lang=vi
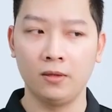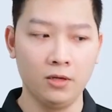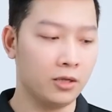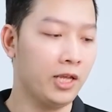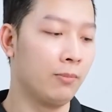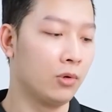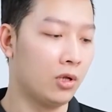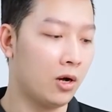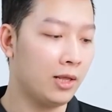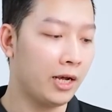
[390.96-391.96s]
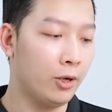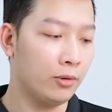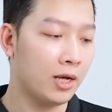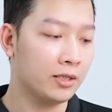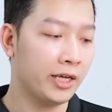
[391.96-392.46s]
Nhược điểm của nó là hiệu
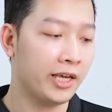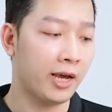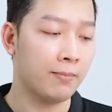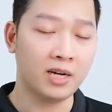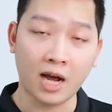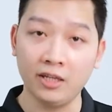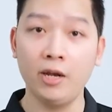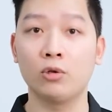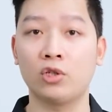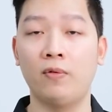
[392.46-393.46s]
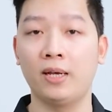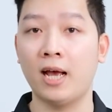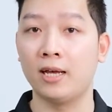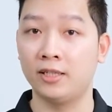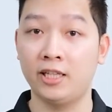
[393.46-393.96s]
năng sẽ kém khá nhiều so với
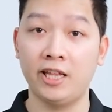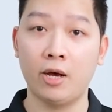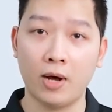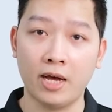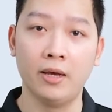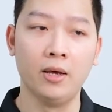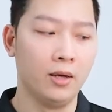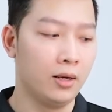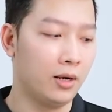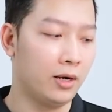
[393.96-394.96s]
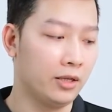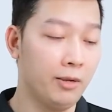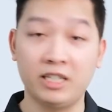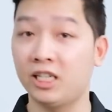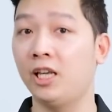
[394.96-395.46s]
cả GT Neo 2 uh, à,
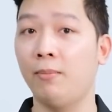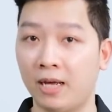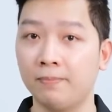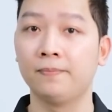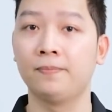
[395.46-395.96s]
Dimensity mà.